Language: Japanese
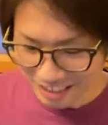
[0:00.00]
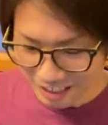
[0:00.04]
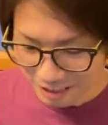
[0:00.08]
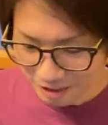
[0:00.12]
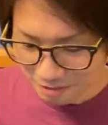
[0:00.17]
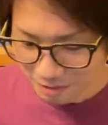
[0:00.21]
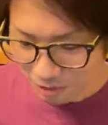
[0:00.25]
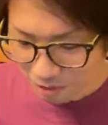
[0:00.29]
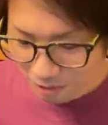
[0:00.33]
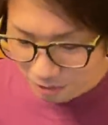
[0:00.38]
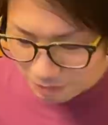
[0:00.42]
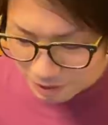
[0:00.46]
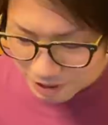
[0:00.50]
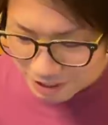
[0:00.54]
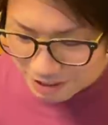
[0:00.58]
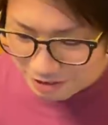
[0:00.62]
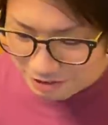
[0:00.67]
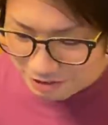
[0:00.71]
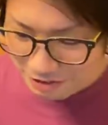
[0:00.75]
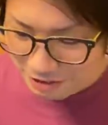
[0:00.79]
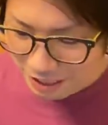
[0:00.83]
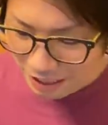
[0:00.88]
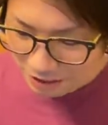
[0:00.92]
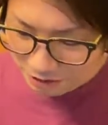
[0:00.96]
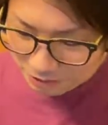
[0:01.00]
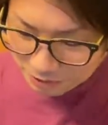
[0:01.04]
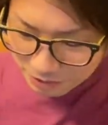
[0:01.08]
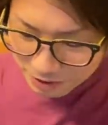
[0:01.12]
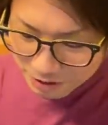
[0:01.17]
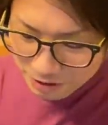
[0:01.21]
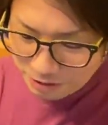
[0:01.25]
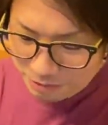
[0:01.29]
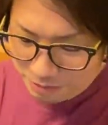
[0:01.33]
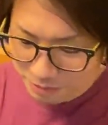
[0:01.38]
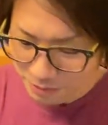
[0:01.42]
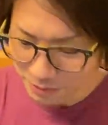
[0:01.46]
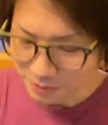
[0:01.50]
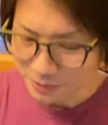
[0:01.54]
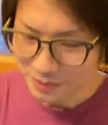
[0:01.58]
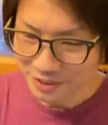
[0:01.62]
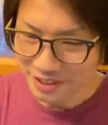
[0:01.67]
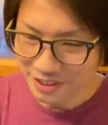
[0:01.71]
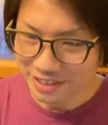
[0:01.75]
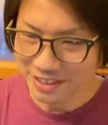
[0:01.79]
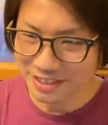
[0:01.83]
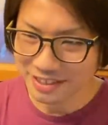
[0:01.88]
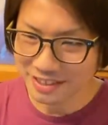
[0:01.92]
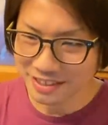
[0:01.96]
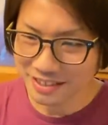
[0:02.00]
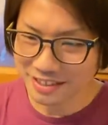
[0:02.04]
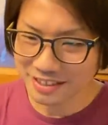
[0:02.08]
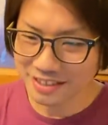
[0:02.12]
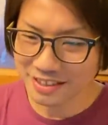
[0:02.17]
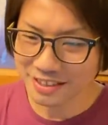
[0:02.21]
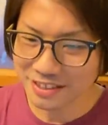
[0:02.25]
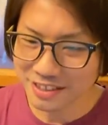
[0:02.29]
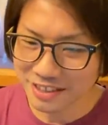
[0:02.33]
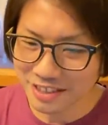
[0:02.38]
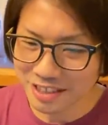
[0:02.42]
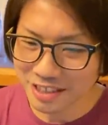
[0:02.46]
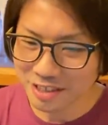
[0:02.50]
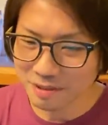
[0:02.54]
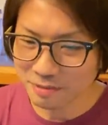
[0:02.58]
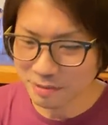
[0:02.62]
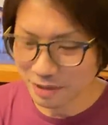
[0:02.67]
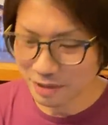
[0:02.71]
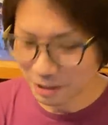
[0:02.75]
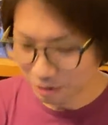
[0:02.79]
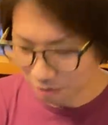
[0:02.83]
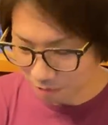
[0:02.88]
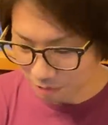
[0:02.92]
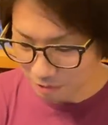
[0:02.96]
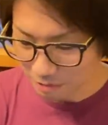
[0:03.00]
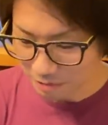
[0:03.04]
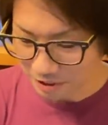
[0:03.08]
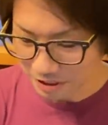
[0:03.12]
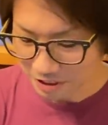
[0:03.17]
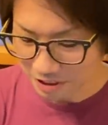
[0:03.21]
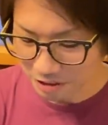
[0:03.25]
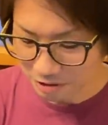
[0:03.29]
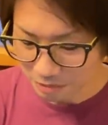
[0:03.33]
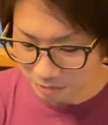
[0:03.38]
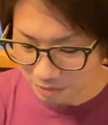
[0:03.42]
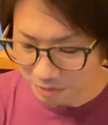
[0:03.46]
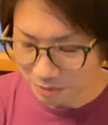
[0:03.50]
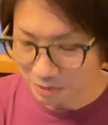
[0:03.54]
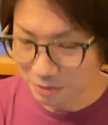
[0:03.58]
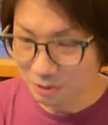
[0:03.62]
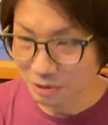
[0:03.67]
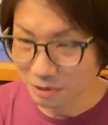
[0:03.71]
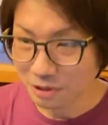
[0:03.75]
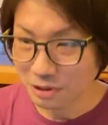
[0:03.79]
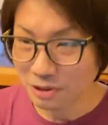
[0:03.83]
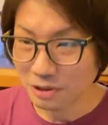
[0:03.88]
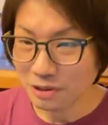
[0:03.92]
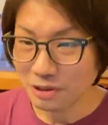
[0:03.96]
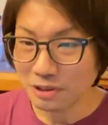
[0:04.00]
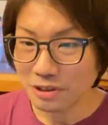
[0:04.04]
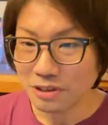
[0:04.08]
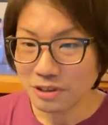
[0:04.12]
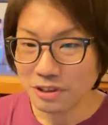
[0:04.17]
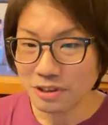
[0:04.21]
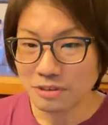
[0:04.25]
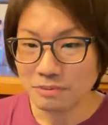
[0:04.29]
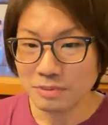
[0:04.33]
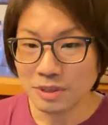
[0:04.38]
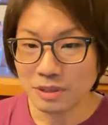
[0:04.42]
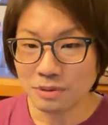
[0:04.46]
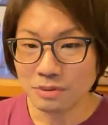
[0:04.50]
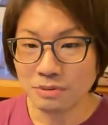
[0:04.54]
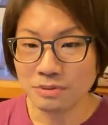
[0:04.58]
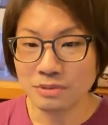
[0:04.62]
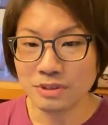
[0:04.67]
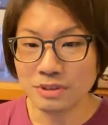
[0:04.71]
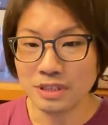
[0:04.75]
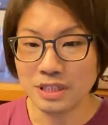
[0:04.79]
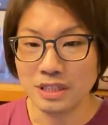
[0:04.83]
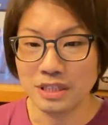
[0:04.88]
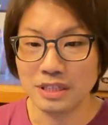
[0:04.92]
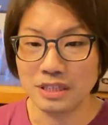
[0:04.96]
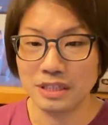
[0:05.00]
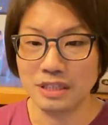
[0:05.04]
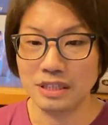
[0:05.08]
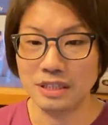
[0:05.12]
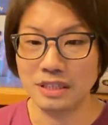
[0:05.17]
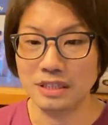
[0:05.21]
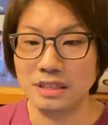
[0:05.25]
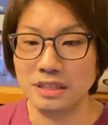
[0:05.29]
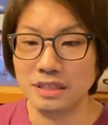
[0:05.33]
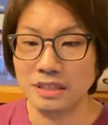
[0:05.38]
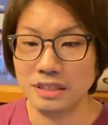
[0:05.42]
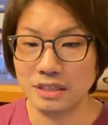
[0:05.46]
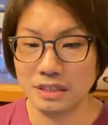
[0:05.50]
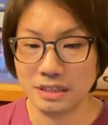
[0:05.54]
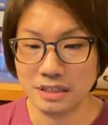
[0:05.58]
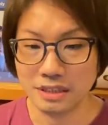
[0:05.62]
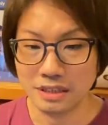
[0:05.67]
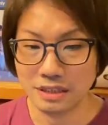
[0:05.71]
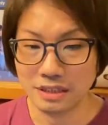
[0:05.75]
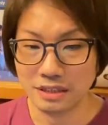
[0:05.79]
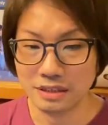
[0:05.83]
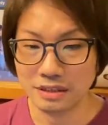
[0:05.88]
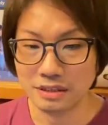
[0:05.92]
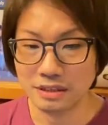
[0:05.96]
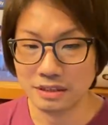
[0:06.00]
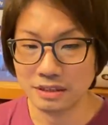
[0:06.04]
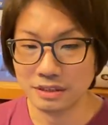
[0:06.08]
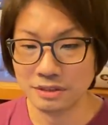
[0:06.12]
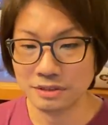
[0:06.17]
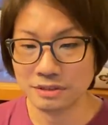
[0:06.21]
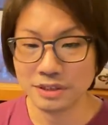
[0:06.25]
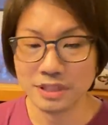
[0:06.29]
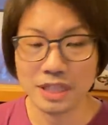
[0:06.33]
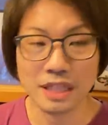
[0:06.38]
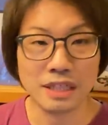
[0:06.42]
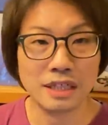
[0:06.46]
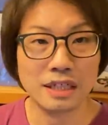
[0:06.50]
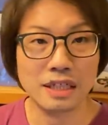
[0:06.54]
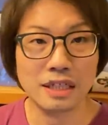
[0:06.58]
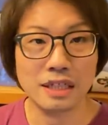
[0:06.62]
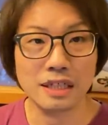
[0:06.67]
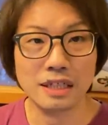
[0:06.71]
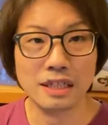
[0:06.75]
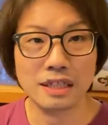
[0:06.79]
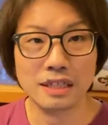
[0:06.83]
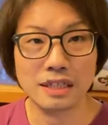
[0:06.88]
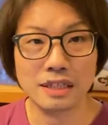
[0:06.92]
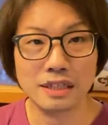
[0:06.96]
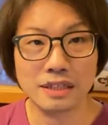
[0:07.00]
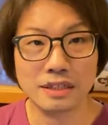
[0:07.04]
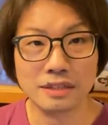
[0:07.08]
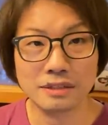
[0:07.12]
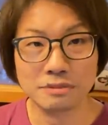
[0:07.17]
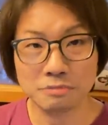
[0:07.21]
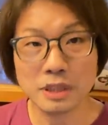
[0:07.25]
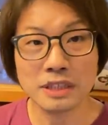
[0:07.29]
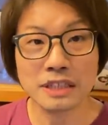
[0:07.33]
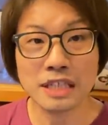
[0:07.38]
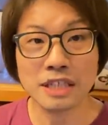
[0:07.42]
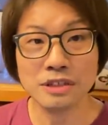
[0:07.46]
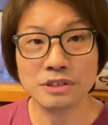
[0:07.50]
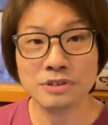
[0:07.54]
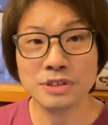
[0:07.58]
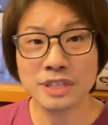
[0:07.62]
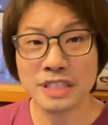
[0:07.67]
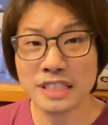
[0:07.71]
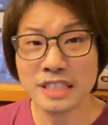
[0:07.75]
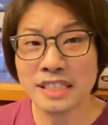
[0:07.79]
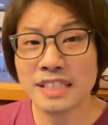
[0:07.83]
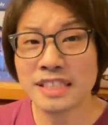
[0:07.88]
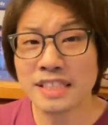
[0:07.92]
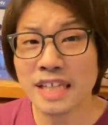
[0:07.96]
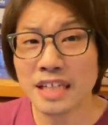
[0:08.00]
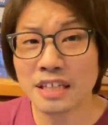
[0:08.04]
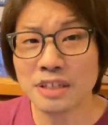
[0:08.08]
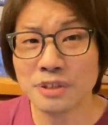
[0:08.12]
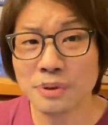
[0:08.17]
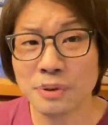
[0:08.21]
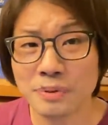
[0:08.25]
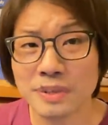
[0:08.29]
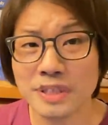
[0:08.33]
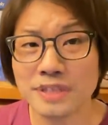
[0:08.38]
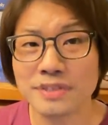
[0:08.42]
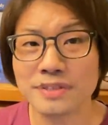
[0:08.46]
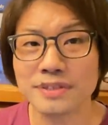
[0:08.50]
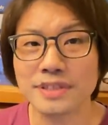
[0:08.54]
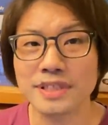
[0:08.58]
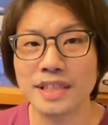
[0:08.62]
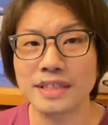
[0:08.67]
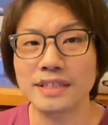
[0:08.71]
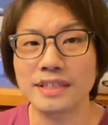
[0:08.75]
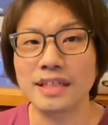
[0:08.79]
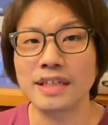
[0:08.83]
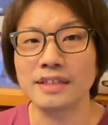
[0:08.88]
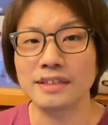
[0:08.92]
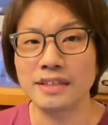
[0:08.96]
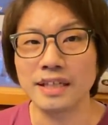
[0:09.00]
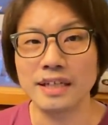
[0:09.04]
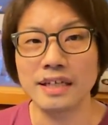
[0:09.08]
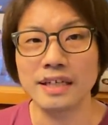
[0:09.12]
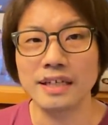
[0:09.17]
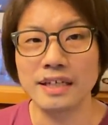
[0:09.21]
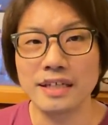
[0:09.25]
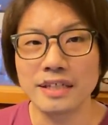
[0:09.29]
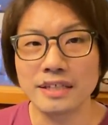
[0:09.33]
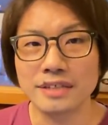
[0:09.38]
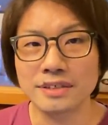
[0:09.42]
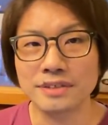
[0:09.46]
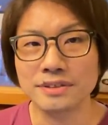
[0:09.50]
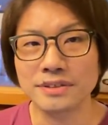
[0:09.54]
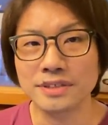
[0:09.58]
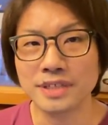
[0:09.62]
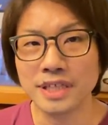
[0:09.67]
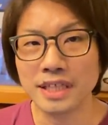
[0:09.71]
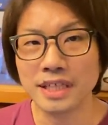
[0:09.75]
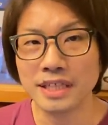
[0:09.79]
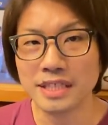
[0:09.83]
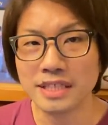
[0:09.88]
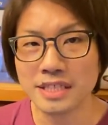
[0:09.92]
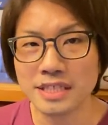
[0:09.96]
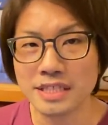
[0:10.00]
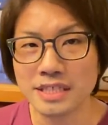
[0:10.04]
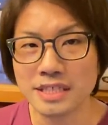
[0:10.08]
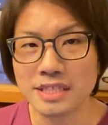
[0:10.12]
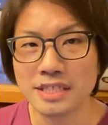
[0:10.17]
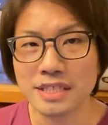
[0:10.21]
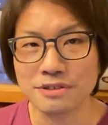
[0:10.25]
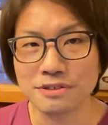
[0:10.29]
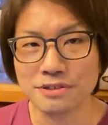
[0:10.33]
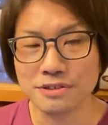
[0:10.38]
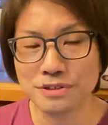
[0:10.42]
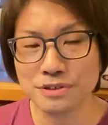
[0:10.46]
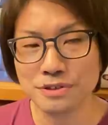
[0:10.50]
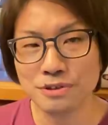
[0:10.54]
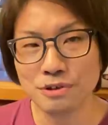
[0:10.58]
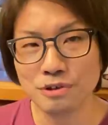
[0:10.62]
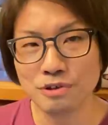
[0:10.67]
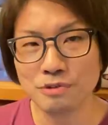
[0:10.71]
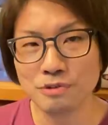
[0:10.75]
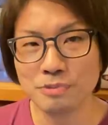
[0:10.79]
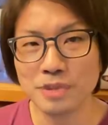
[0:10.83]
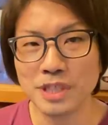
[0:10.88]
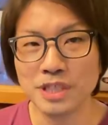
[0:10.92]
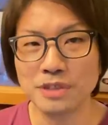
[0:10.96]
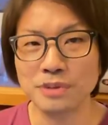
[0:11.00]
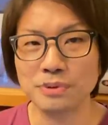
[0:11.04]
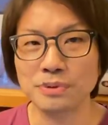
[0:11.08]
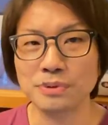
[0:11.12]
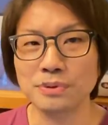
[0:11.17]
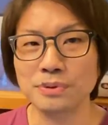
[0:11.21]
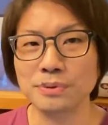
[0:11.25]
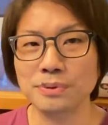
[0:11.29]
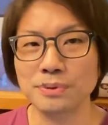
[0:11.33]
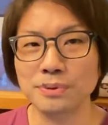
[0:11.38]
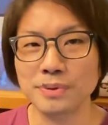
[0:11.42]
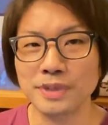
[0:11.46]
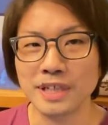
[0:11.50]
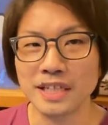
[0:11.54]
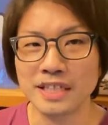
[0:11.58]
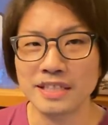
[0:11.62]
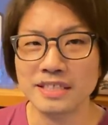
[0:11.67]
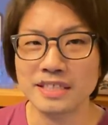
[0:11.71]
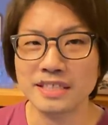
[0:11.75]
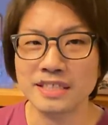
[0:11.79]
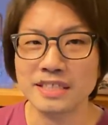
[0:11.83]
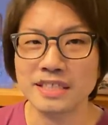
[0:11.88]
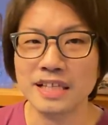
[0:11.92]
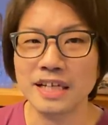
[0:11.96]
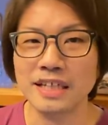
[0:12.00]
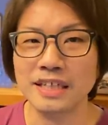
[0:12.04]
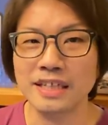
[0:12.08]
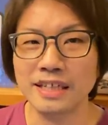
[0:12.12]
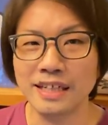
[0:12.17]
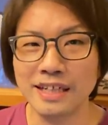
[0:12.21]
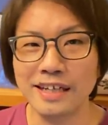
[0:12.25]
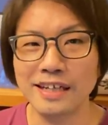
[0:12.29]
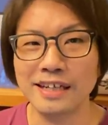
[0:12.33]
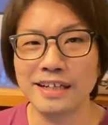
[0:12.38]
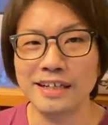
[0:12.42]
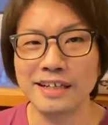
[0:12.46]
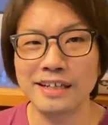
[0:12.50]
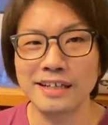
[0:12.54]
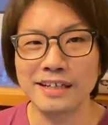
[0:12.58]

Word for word: これもリンク貼っとけると思うんで聞いていただければと思いますけども、まあ、特に、えー、つんくさんが、まあ、作詞作曲はつんくさんなんで、つんくさんが意識しているじゅうろくビートというところを感じながら、